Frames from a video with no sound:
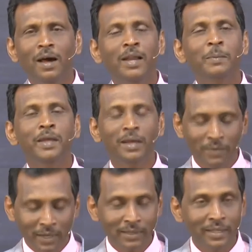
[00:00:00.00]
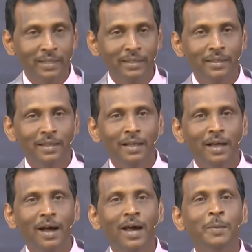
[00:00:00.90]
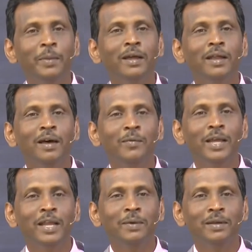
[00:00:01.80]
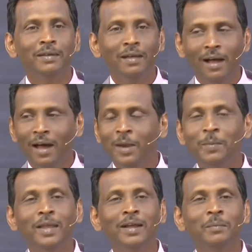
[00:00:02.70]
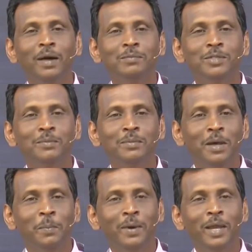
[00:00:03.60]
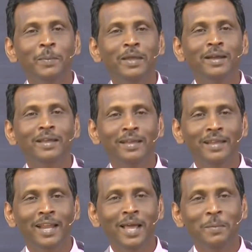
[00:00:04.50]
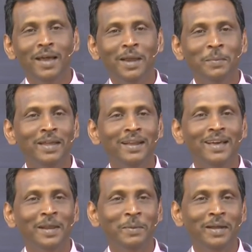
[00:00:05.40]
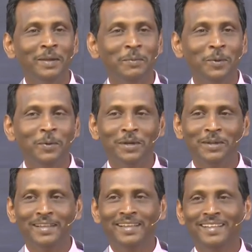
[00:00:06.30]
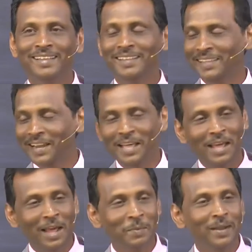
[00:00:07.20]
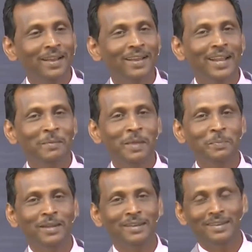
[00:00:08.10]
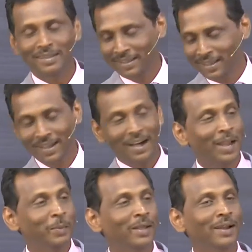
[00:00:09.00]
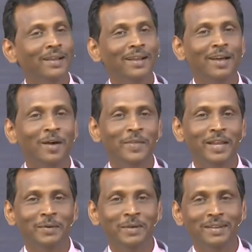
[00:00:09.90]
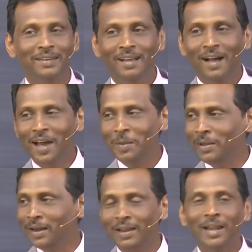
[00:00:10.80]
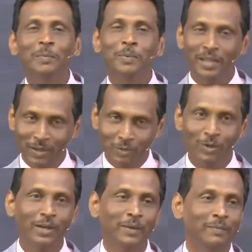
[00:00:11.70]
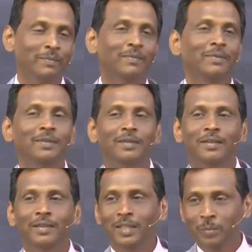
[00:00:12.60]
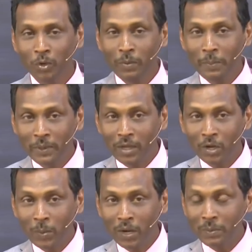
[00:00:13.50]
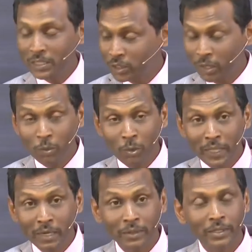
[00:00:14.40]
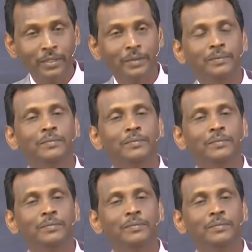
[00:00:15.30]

அருமையான வார்த்தை அருமையான ஆவியானவர் அருமையான மாம்சம் மருமையான எல்லாமே அருமையான அருமையானன்னு போடுவார் இது எல்லா அருமையான நல்ல மெய்ப்பர் அருமையான நல்ல ஆவியானவர் அருமையான நல்ல பிதா சொல்கிறேன் இது மூணுமே பிதா குமாரன் பரிசுத்தாய் மூணுமே இதில் வந்துடுது